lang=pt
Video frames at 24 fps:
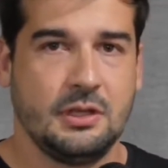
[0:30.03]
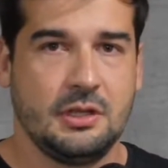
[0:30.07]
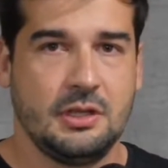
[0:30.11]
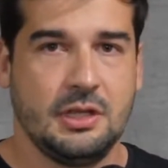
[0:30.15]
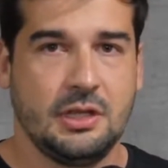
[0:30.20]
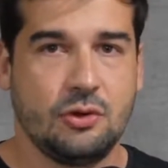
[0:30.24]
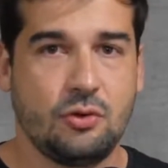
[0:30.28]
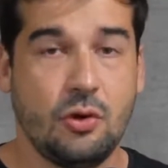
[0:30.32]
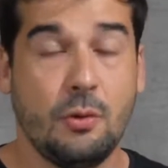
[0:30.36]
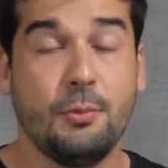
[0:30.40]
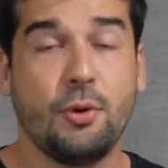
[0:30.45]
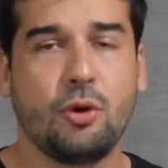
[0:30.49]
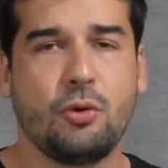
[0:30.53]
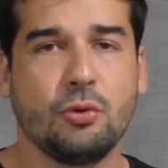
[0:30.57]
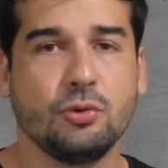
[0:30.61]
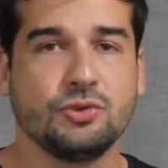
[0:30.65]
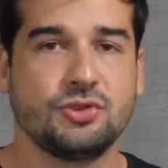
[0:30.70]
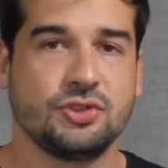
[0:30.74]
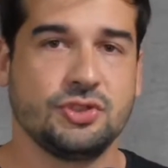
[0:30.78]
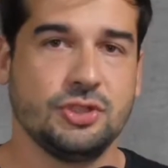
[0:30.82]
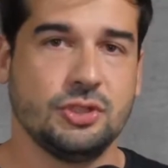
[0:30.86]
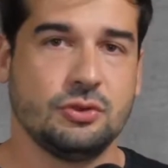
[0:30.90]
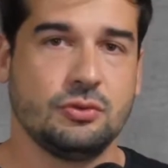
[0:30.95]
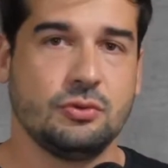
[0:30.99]
E como eu
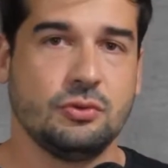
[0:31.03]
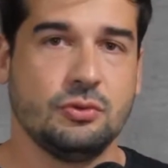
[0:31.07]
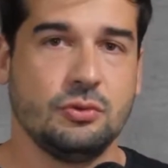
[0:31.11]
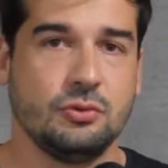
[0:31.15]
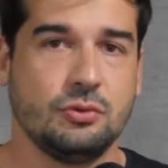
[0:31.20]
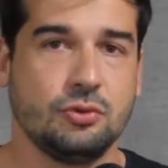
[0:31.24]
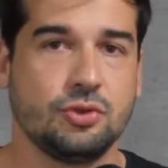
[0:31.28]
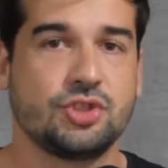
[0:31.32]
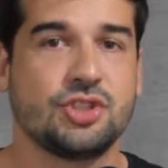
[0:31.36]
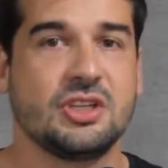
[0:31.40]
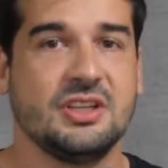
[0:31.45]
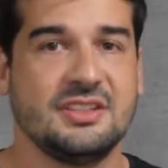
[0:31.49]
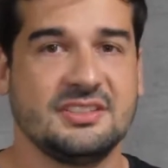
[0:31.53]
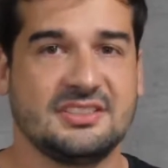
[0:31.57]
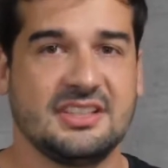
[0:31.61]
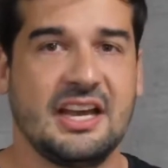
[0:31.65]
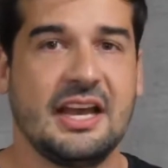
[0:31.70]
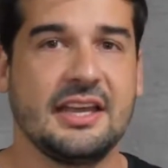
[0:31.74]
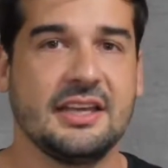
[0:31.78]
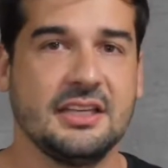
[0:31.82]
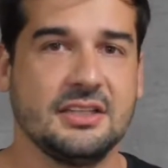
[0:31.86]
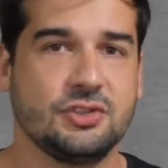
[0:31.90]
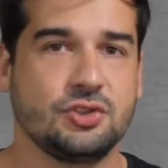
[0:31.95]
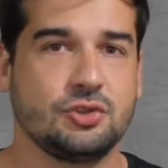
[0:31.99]
consigo
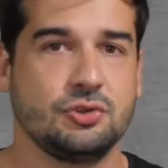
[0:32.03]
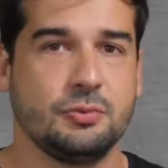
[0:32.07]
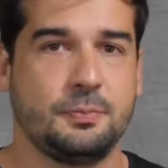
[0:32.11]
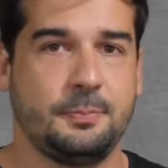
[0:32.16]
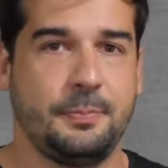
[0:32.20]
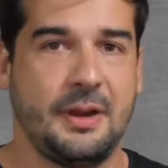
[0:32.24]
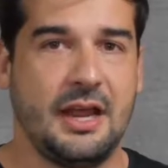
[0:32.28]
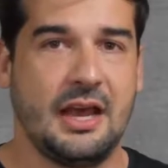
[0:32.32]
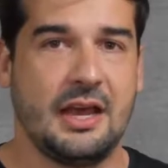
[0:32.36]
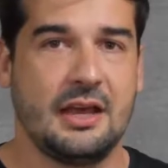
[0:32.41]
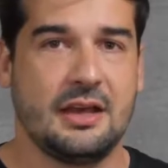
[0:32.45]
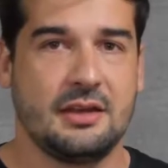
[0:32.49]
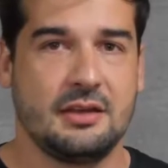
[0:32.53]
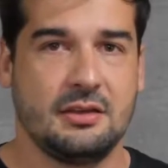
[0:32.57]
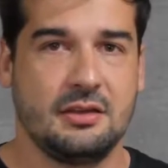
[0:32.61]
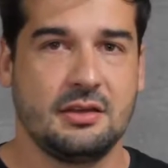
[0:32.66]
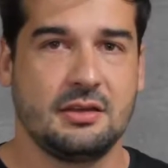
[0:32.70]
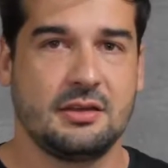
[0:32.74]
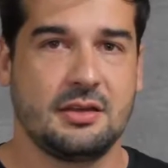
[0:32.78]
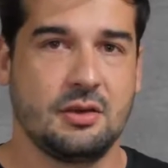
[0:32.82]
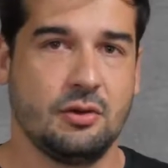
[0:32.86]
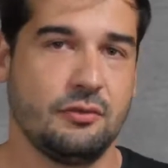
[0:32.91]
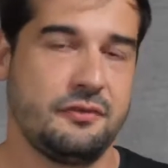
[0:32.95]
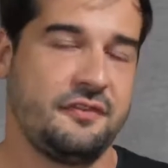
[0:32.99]
utilizar isso para
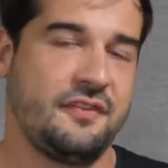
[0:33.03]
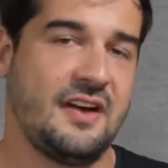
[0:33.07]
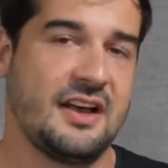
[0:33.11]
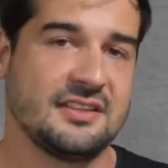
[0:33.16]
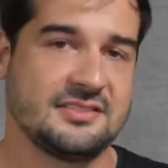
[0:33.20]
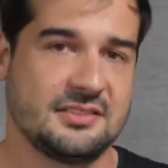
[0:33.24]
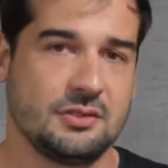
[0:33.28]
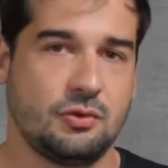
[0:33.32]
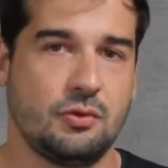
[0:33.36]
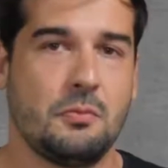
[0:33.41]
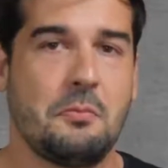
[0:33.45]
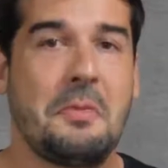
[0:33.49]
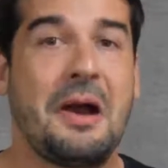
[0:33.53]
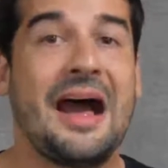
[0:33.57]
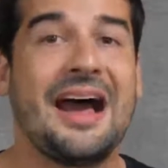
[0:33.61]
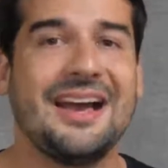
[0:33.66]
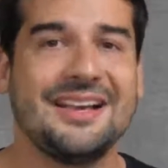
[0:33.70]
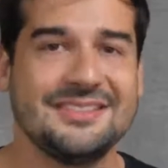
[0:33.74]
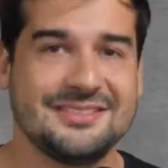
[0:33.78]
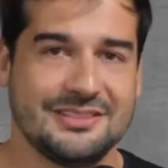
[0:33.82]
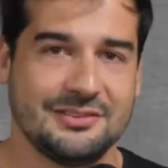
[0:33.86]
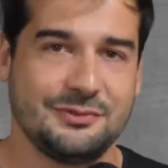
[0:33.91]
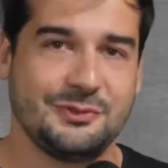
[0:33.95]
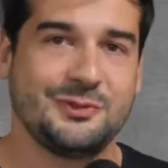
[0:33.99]
que eu faça com
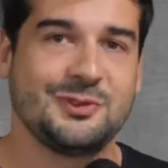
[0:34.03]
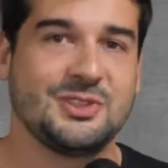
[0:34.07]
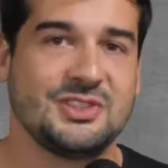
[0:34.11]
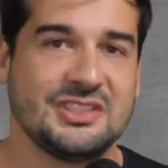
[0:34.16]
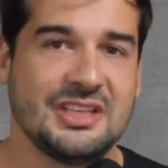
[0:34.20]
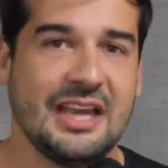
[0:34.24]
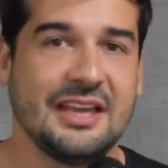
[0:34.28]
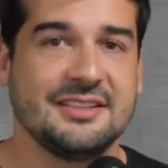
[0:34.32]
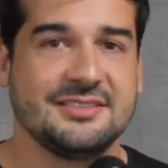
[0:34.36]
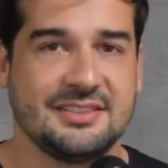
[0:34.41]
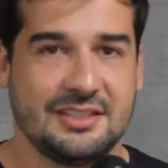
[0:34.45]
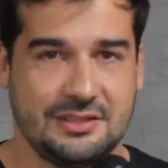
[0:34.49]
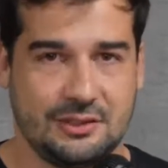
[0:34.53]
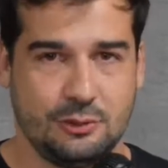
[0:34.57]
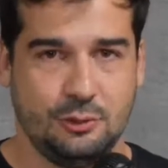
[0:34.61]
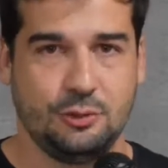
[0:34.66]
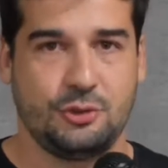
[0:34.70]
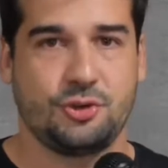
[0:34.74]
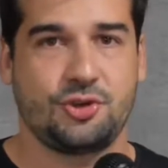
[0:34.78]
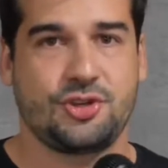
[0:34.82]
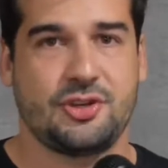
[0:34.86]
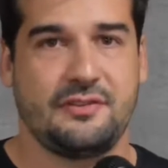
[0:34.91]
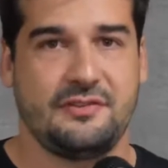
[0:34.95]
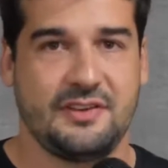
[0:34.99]
mais eficiência aquilo
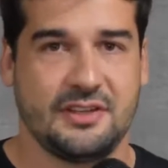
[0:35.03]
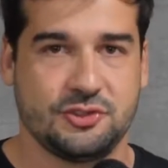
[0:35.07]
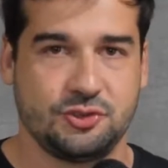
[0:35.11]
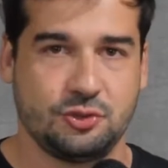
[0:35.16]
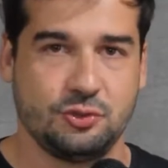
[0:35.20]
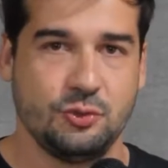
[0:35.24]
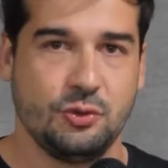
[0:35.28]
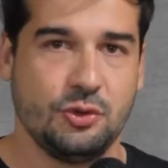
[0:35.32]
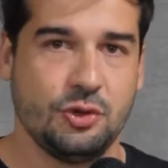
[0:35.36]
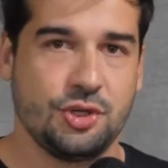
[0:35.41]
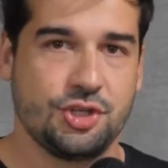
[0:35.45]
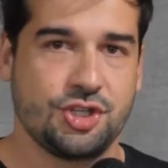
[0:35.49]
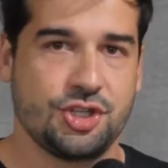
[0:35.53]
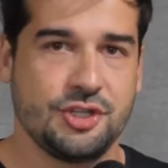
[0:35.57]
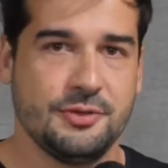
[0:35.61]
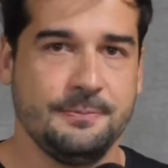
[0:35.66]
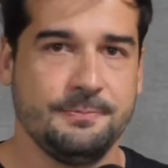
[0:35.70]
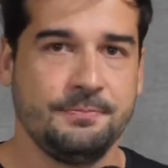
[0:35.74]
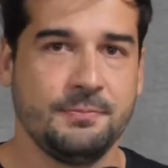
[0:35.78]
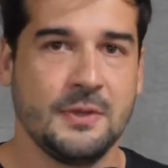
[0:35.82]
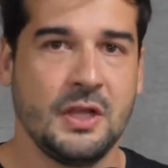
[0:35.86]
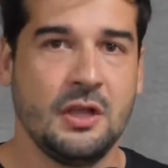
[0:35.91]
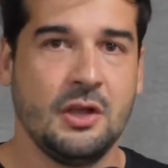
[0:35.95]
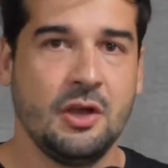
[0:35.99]
que eu já faço hoje,
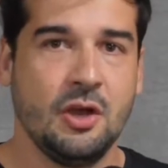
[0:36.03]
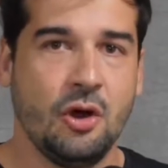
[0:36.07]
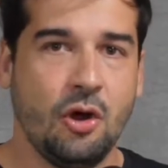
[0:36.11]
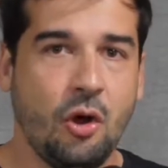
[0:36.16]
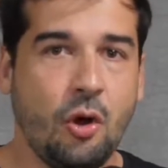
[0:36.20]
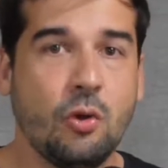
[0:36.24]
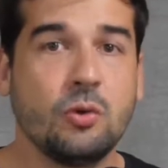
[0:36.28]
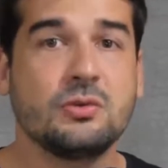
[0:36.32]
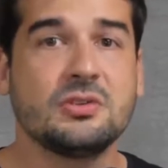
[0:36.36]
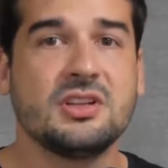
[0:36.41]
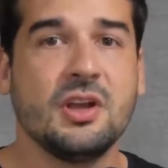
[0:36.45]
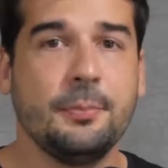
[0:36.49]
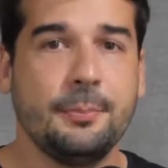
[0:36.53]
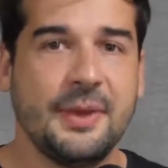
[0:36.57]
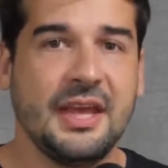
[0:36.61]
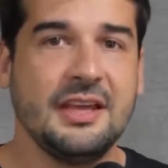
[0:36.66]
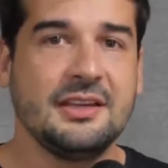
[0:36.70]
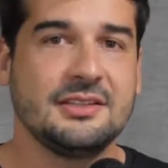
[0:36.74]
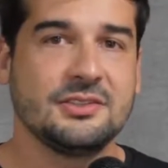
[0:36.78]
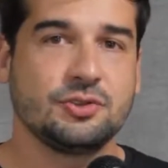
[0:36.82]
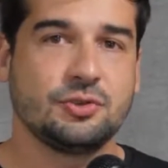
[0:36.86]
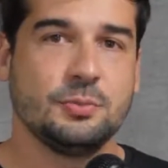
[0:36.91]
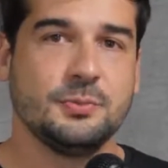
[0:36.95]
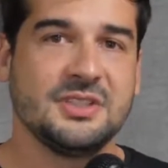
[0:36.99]
ou
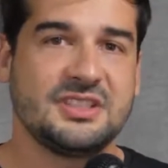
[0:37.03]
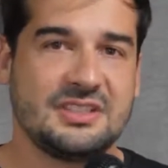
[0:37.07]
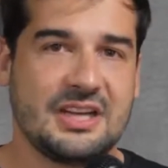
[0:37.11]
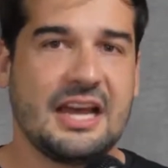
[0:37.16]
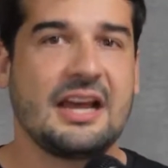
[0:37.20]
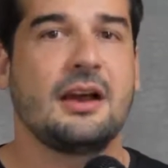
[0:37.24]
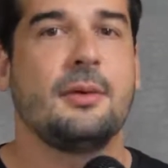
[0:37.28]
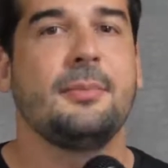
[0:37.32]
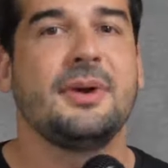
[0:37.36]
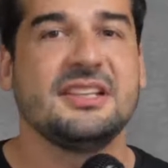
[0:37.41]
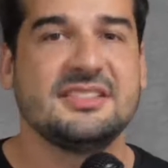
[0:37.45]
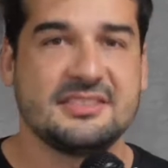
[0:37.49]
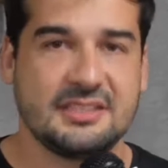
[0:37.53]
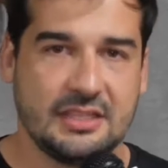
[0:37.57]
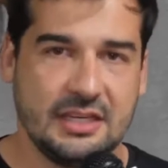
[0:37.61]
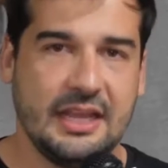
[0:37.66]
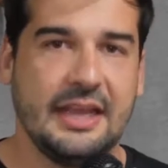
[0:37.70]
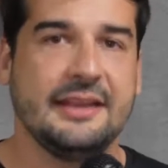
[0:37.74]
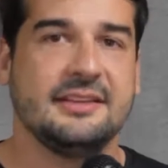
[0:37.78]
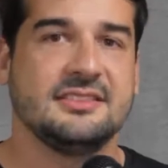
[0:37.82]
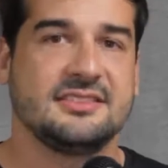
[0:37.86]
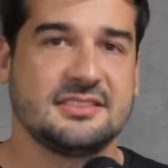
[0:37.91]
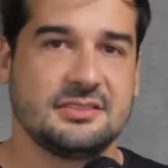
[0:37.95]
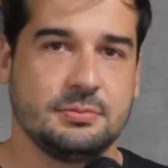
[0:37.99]
também que isso me traga mais
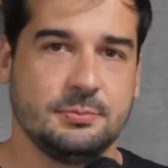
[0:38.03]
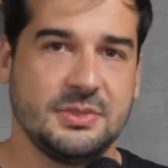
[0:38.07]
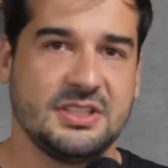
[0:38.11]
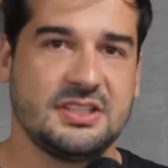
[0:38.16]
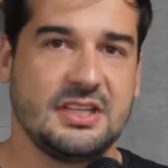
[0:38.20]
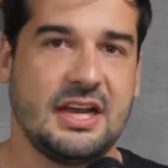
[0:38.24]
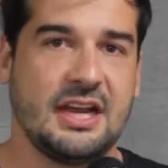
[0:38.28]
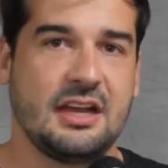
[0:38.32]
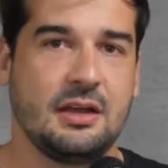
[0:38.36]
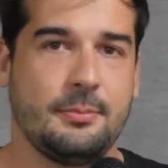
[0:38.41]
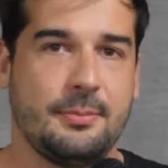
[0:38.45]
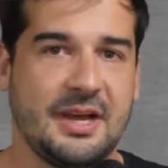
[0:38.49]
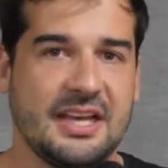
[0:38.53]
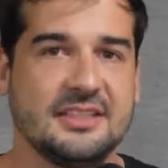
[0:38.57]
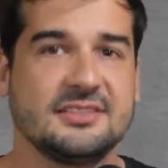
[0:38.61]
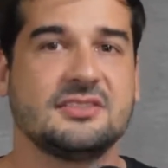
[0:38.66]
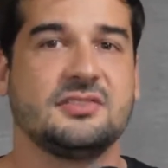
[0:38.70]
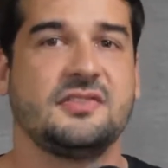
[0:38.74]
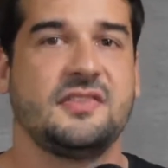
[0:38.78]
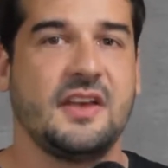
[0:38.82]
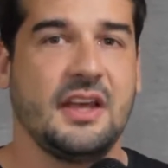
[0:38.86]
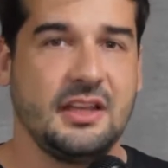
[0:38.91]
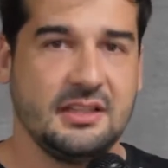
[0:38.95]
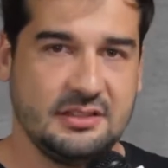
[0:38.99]
clientes, me traga
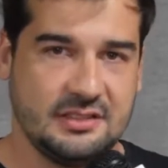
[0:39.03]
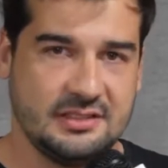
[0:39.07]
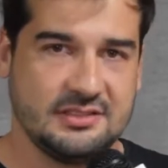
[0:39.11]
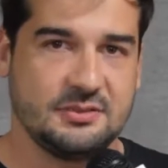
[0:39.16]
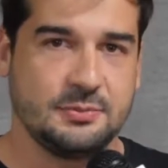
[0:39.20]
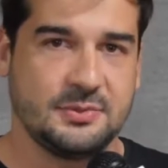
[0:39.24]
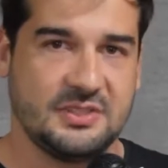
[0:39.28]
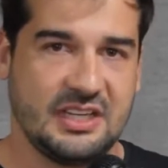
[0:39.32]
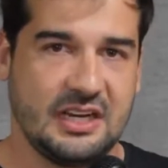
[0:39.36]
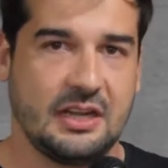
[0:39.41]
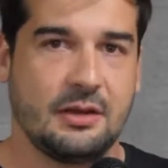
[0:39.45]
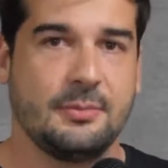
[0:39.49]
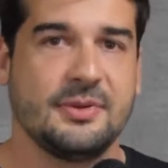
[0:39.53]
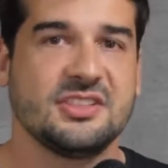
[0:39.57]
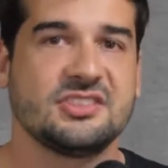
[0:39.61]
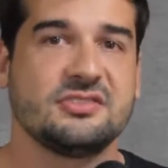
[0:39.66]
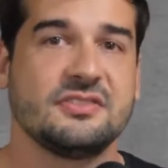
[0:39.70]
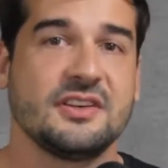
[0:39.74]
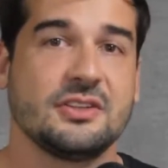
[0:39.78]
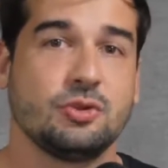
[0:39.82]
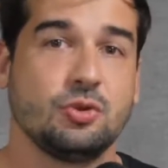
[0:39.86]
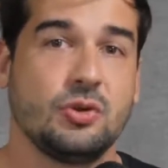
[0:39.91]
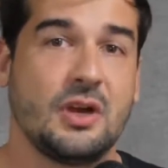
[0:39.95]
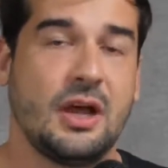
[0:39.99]
mais vendas, me traga mais
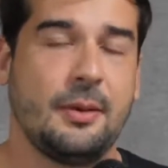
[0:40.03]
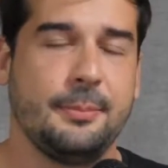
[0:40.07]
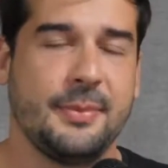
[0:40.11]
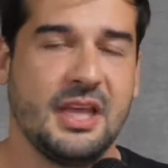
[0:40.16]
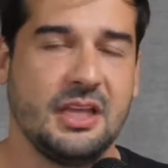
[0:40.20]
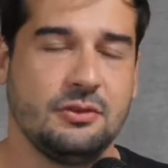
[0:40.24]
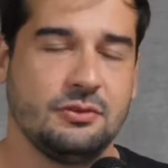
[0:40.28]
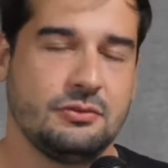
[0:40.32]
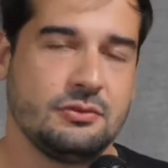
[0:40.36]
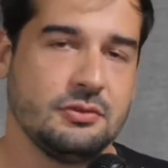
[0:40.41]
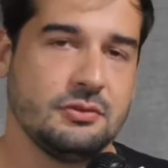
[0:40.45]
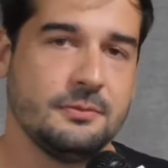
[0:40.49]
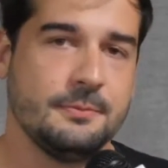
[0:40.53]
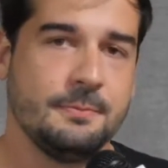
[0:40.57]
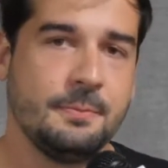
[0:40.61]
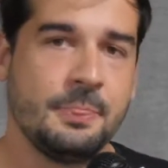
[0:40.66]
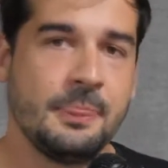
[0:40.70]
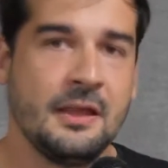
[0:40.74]
faturamento.